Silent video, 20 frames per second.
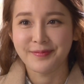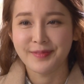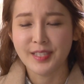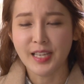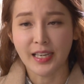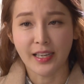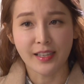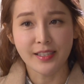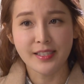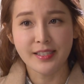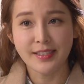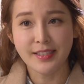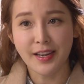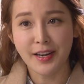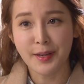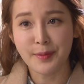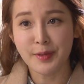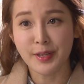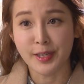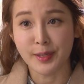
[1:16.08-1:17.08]
장난친
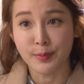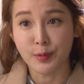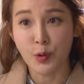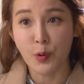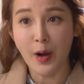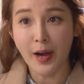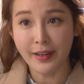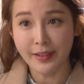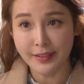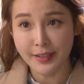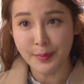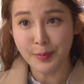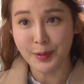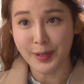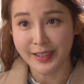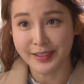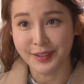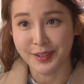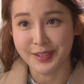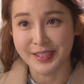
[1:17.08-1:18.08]
사람이 일부러 확인해
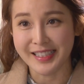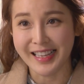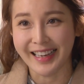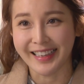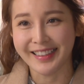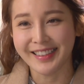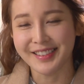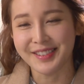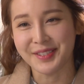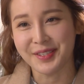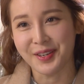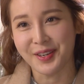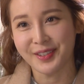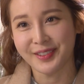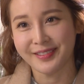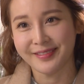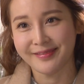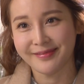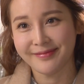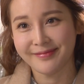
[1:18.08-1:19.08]
보라 그러진
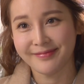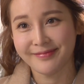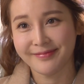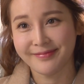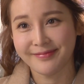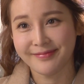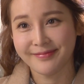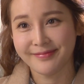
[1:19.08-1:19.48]
않겠죠 어머